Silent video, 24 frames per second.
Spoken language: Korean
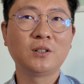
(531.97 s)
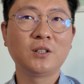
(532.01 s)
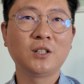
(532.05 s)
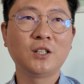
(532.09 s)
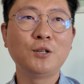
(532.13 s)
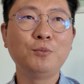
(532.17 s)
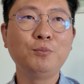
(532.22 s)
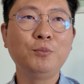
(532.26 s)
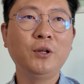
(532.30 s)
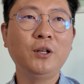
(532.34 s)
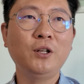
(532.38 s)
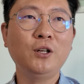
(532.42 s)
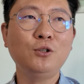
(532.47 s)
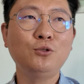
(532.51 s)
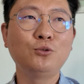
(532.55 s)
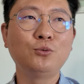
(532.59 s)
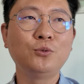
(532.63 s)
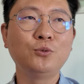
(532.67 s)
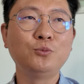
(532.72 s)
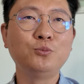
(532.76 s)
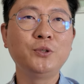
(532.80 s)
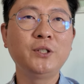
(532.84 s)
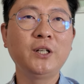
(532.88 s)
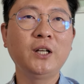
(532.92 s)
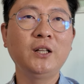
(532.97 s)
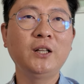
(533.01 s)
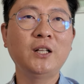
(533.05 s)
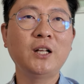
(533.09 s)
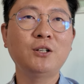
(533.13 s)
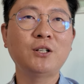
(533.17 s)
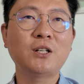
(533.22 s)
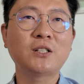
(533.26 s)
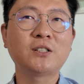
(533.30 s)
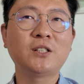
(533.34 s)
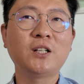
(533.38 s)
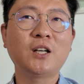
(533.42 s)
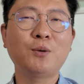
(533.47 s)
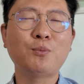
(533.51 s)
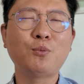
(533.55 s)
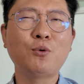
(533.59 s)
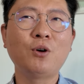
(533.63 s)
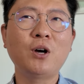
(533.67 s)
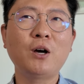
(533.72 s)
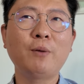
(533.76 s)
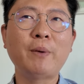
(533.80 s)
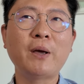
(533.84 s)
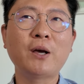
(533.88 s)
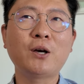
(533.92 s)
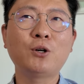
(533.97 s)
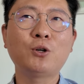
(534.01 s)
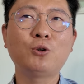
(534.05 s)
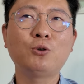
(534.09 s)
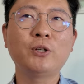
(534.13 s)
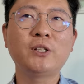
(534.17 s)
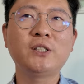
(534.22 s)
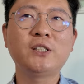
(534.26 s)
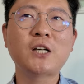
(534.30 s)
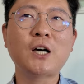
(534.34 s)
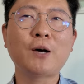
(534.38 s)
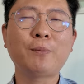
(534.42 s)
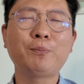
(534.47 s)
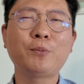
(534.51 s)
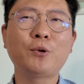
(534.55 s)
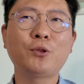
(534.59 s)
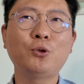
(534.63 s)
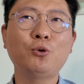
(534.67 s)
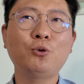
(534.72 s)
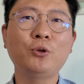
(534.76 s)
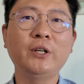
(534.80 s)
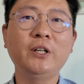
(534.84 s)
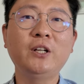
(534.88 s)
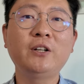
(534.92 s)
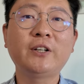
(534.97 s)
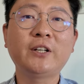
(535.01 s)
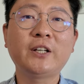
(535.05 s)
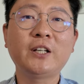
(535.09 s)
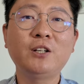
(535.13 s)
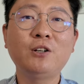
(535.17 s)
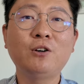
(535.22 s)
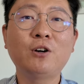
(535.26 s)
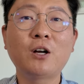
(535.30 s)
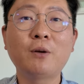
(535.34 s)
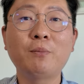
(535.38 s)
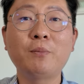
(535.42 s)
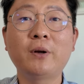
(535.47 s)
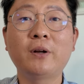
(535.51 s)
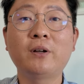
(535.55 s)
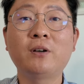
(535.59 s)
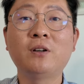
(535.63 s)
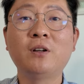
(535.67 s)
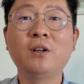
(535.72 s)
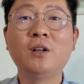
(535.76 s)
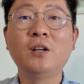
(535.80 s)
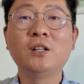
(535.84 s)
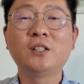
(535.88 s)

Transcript: 금리를 움직인다는 자체가 뭔가 매크로의 지각 변동을 일으키는 거란 말이에요.